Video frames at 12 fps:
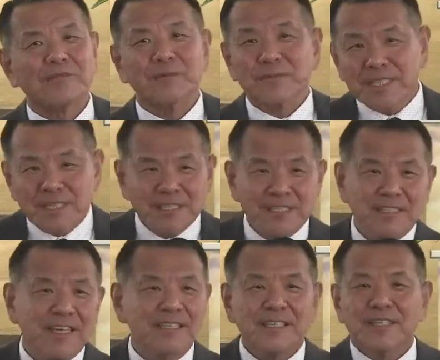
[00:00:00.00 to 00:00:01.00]
我们今天是这
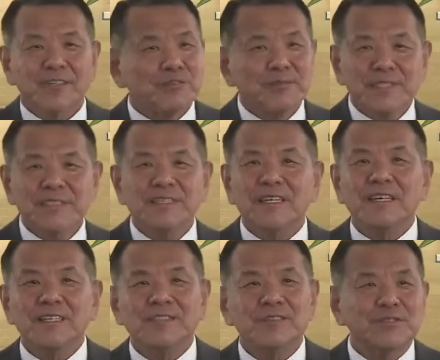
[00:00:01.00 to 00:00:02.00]
样，我们现
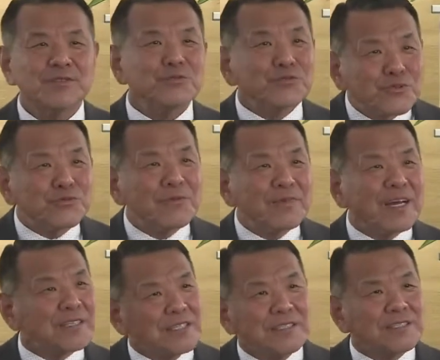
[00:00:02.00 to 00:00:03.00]
在就是，如果我们还
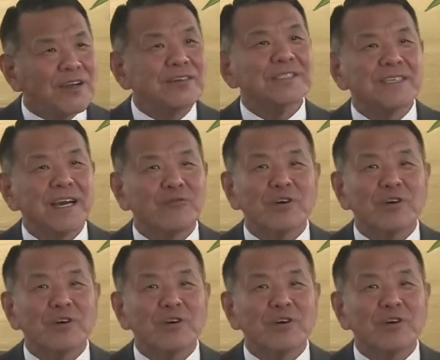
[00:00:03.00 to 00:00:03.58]
真着急哈，